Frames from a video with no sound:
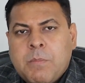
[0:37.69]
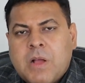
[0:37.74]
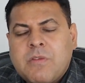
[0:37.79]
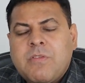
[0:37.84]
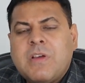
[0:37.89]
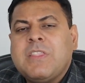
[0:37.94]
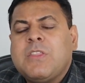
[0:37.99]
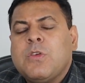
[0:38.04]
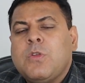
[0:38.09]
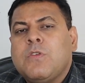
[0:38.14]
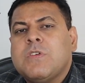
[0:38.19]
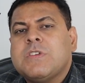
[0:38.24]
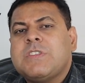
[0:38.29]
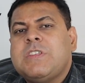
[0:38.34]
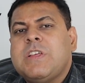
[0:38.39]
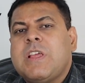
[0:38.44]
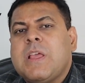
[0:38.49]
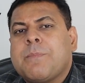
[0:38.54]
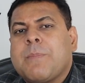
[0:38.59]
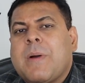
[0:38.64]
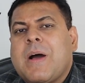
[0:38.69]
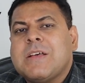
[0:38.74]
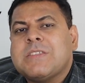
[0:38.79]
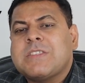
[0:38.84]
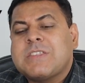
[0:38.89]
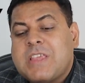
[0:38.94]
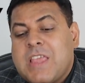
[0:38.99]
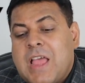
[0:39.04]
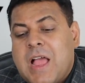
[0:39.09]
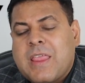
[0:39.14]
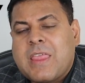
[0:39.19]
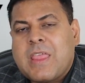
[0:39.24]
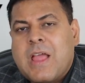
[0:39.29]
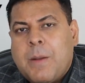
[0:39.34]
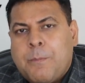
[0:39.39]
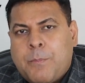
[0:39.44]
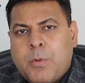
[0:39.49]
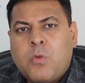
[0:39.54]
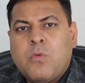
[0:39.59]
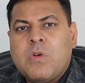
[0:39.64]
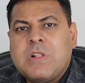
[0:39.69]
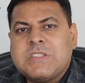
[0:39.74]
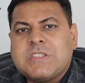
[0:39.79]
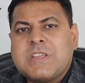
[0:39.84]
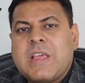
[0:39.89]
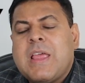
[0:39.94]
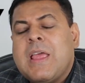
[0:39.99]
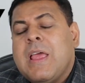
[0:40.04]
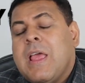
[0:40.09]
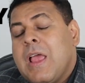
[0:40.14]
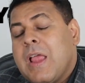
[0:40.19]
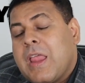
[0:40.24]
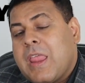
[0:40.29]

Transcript: भगवंत यूनिवर्सिटी के पास क्या क्या अप्रूवल्स हैं